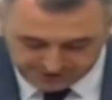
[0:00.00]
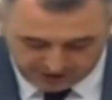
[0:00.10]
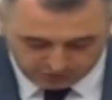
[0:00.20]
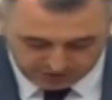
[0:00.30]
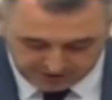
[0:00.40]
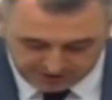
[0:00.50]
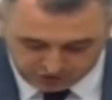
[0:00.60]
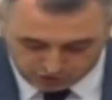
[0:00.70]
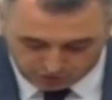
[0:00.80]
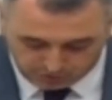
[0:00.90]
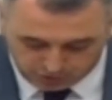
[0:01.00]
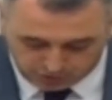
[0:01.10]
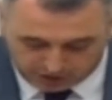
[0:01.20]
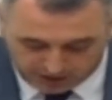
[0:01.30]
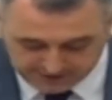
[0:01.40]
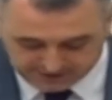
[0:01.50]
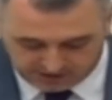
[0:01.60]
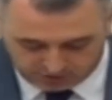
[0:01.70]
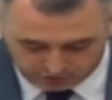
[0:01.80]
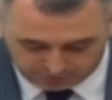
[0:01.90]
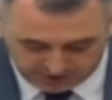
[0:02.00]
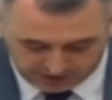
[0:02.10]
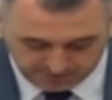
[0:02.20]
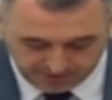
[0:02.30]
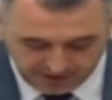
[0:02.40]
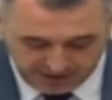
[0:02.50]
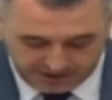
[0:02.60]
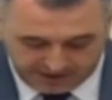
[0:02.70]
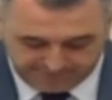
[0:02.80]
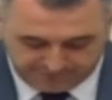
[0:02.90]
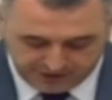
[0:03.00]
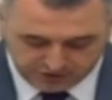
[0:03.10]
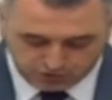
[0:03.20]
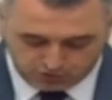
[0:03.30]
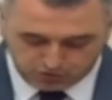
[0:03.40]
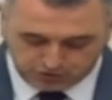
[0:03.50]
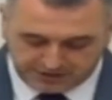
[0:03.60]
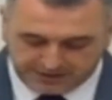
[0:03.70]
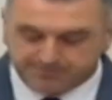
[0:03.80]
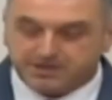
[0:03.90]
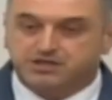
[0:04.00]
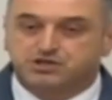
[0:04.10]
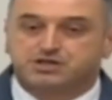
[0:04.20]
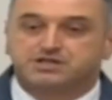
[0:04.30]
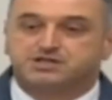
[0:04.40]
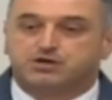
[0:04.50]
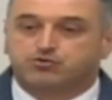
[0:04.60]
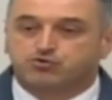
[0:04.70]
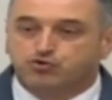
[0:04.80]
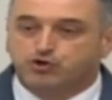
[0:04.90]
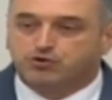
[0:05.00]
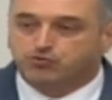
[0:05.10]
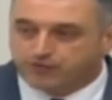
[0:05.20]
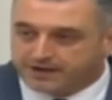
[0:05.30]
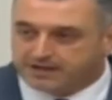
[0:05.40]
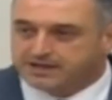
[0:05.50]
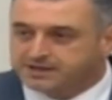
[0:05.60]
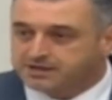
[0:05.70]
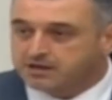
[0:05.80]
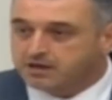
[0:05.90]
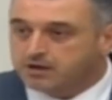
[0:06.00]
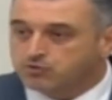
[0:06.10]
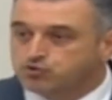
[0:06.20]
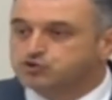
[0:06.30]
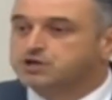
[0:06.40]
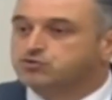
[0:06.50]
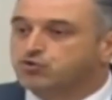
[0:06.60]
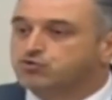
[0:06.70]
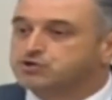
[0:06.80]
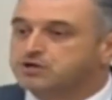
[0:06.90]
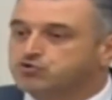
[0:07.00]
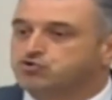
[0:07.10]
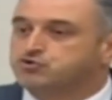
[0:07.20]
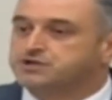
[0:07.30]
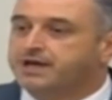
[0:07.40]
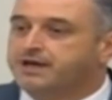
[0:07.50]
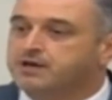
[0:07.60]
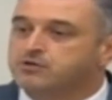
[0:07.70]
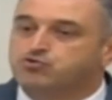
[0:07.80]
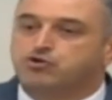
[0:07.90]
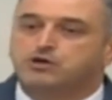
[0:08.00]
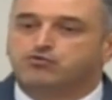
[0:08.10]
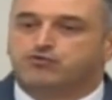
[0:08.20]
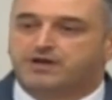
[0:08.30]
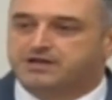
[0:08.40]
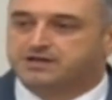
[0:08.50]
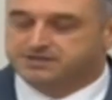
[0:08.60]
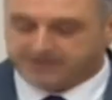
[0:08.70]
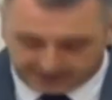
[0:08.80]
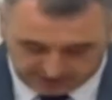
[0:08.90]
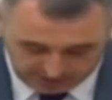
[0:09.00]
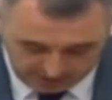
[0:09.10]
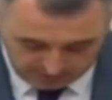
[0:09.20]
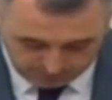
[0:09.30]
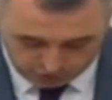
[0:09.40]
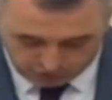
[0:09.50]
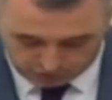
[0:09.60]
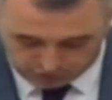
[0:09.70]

bize yüklediği sorumluluğu asla unutmayalım. Enflasyon yüzde yirmiye çıkınca TÜİK güvenilir, yüzde dokuza düşünce TÜİK güvenilir değil. Bunu